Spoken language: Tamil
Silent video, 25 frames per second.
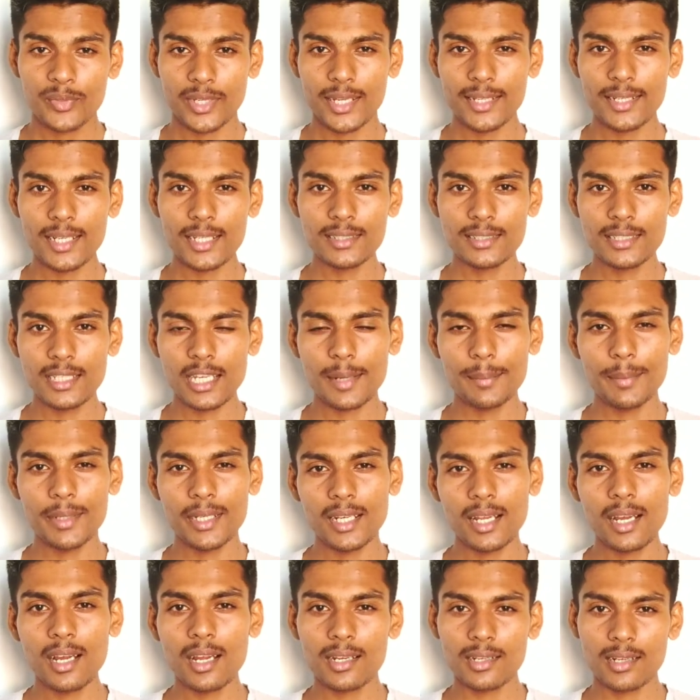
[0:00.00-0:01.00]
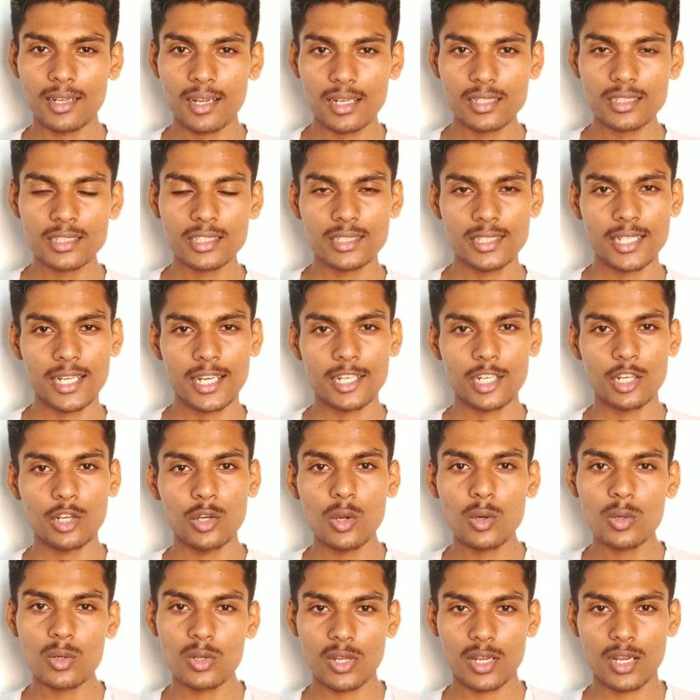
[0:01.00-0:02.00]
என்எஸ்ஏ அப்படின்னா நான் ஸ்டாண்ட்
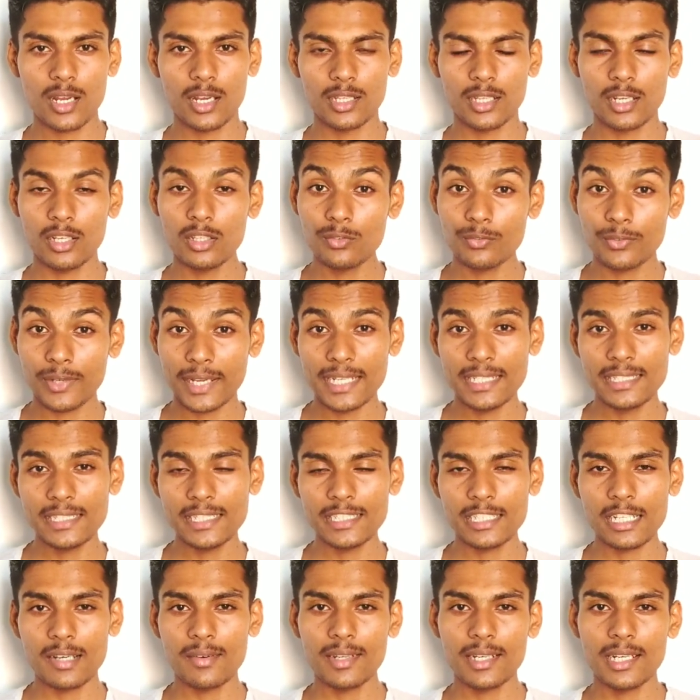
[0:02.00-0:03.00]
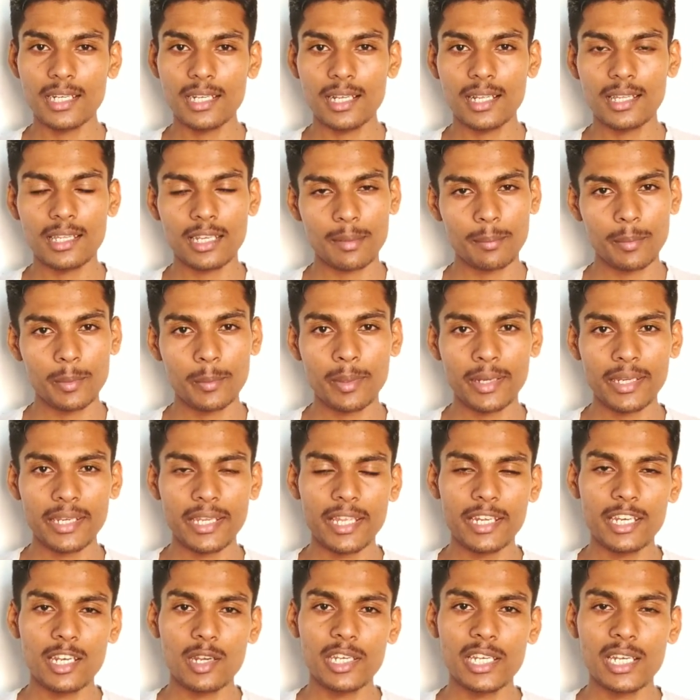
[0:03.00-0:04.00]
அலோன் அதாவது ஃபைவ் ஜி டவர் இல்லாத நம்ம
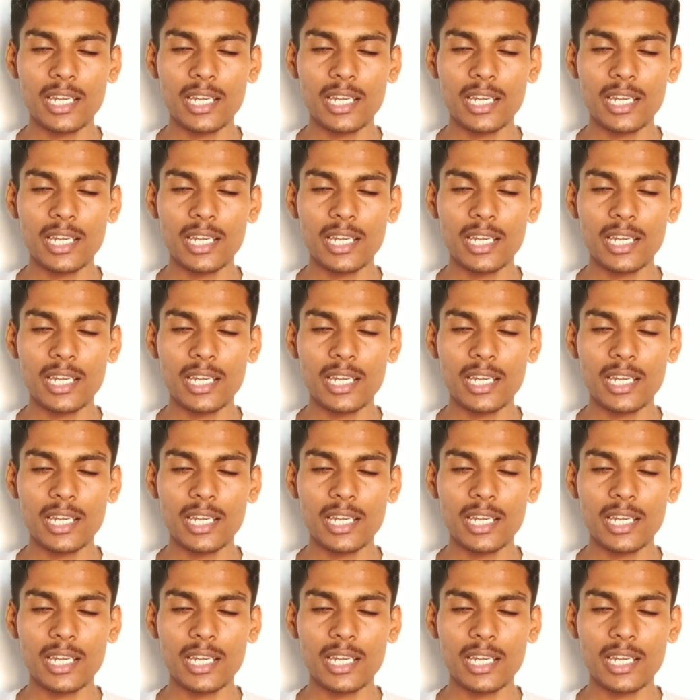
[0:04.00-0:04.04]
மாதிரி